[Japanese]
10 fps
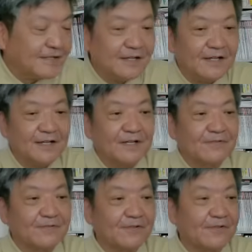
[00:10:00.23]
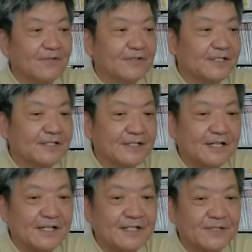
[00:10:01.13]
えー、このですね
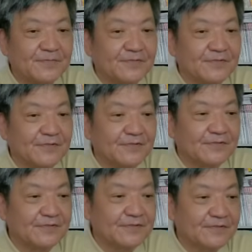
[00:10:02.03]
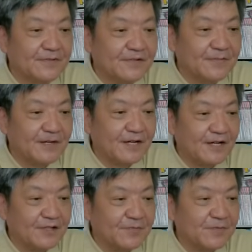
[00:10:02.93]
産経新聞の
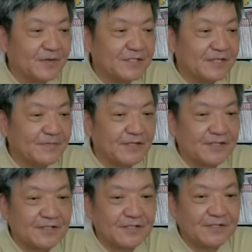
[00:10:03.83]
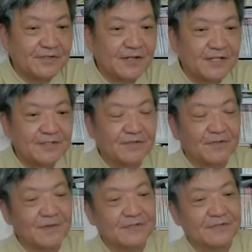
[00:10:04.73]
今読みましたページ一応貼ってお
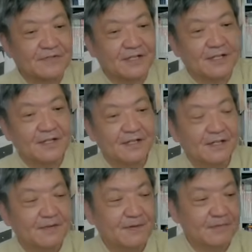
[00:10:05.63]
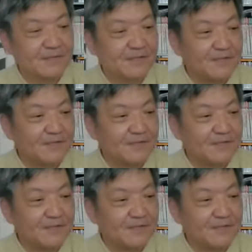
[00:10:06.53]
きますんで、まあ、別に